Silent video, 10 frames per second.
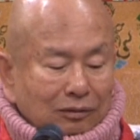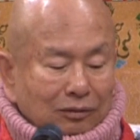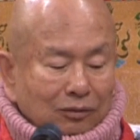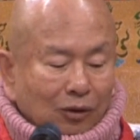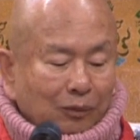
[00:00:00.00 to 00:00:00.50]

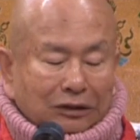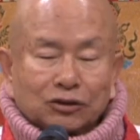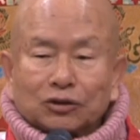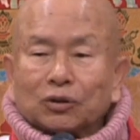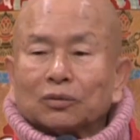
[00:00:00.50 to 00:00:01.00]
我们
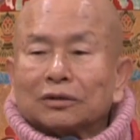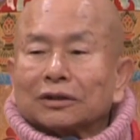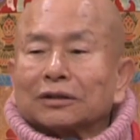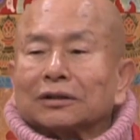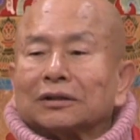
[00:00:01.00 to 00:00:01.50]
修这
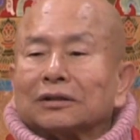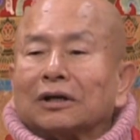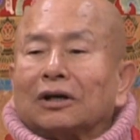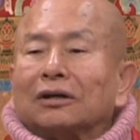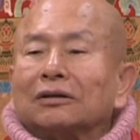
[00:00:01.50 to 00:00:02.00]
个
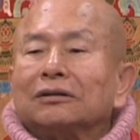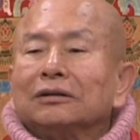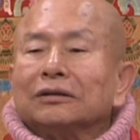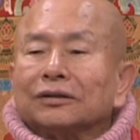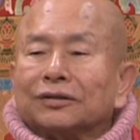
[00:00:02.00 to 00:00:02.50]
哈
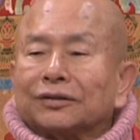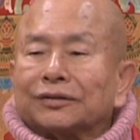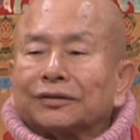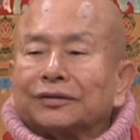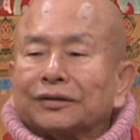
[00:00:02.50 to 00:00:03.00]

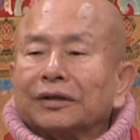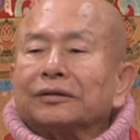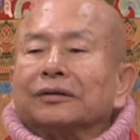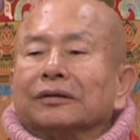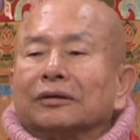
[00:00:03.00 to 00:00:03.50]

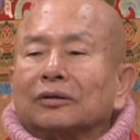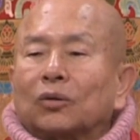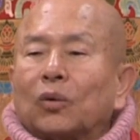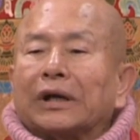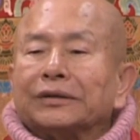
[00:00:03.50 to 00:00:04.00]
圣
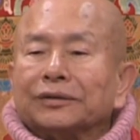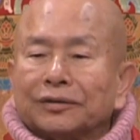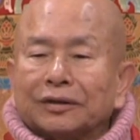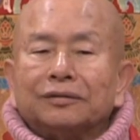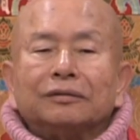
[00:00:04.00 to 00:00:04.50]
观
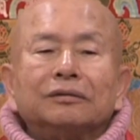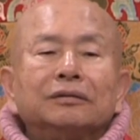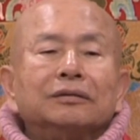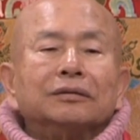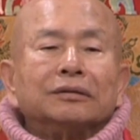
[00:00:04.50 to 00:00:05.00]
音
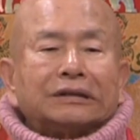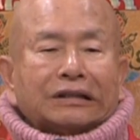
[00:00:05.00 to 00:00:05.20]
第